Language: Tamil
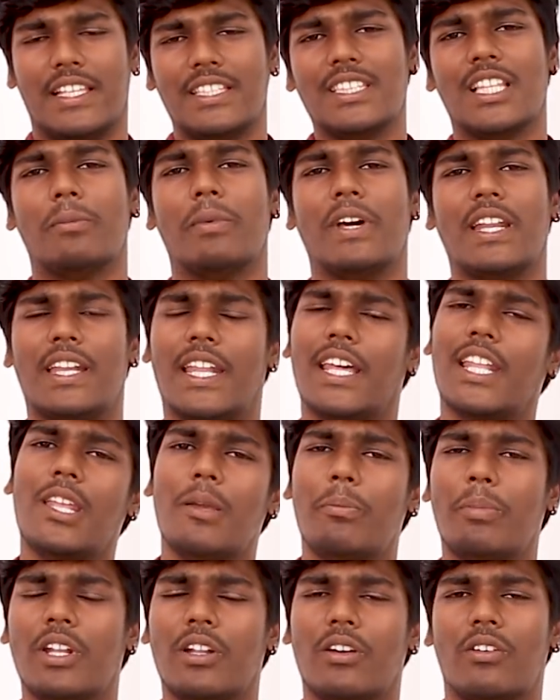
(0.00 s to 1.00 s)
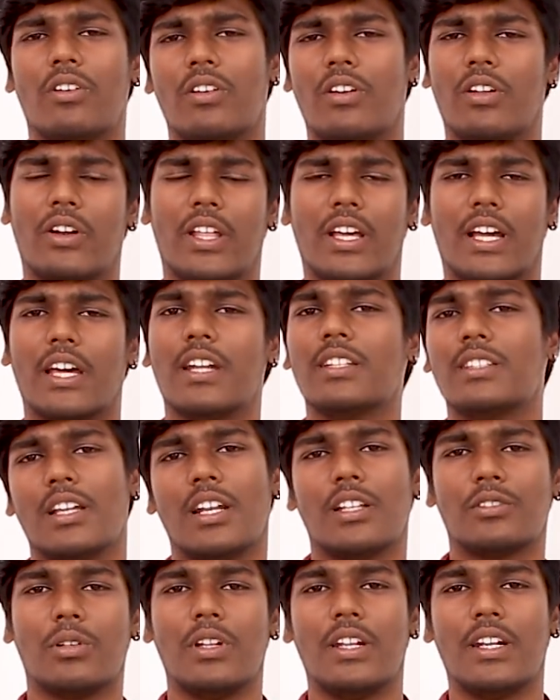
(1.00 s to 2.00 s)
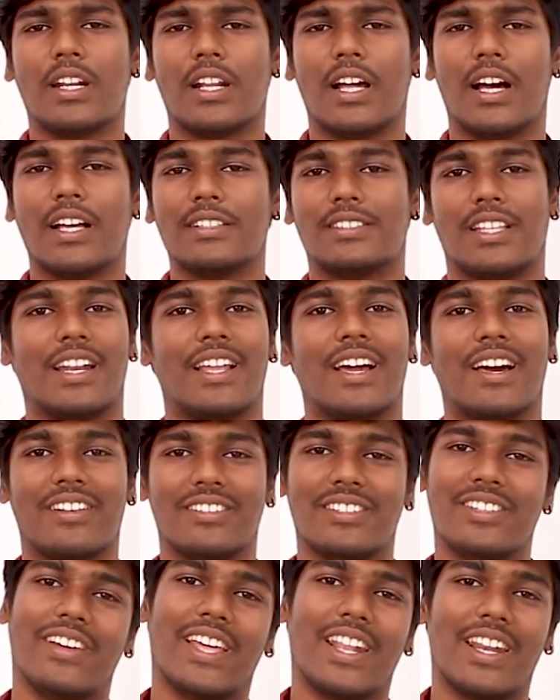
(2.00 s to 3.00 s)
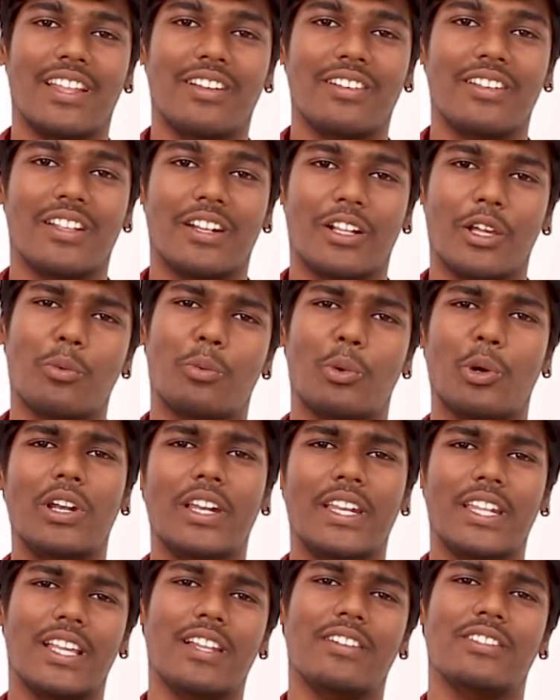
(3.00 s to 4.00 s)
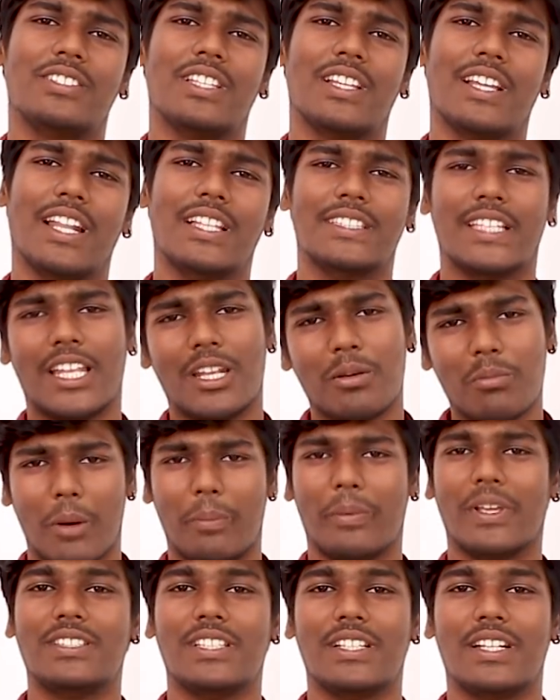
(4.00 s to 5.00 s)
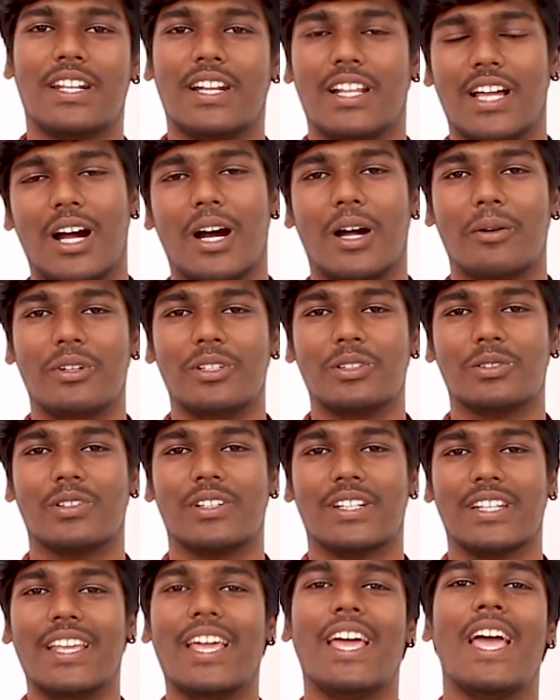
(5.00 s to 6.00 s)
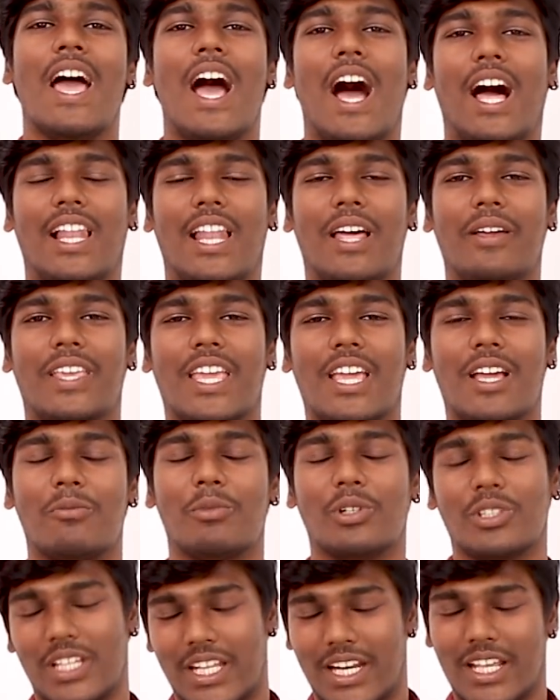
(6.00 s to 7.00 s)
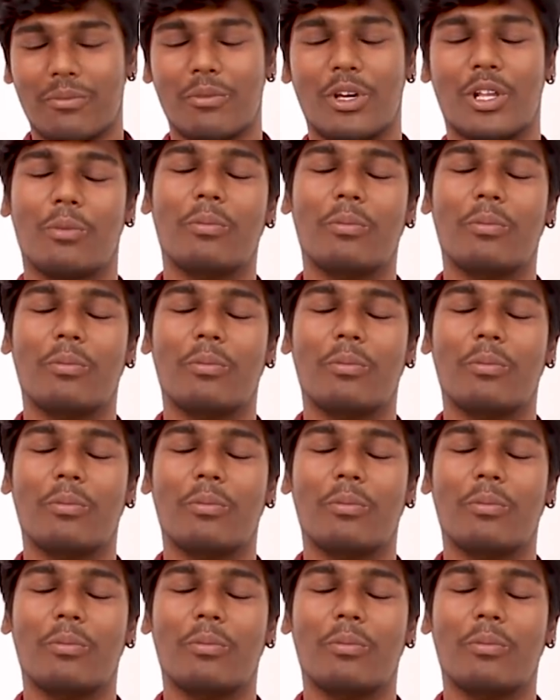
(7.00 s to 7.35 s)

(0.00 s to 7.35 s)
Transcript: இந்த மாதிரி நிறைய பேர் உங்களோட கருத்துக்களை சொல்லிட்டு இருக்காங்க சர்க்கார் வந்து வேறு லெவலில் இருக்குது பொலிட்டிக்கல் விஷயங்கள்லாம் தைரியமாக பேசிக்கிட்டு இருக்காங்க அப்படின்னு சொல்லிட்டு அதெல்லாம் கேட்கும் போது எனக்குமே